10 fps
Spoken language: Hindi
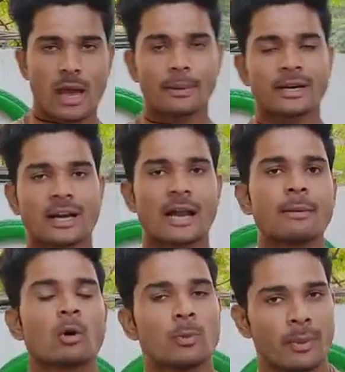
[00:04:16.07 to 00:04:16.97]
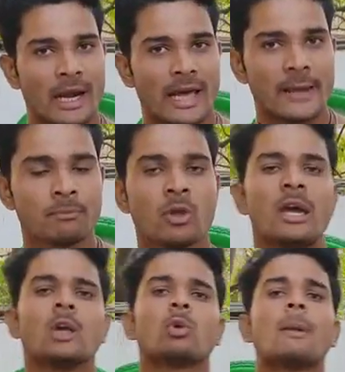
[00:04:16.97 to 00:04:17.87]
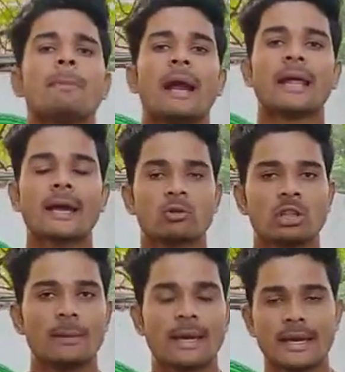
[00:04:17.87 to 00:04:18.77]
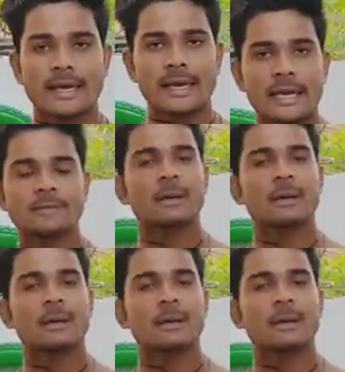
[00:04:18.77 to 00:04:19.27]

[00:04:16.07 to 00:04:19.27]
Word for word: या फिर घर में कोई पेड़ है तो भाई पेड़ के गुद्दे पे इस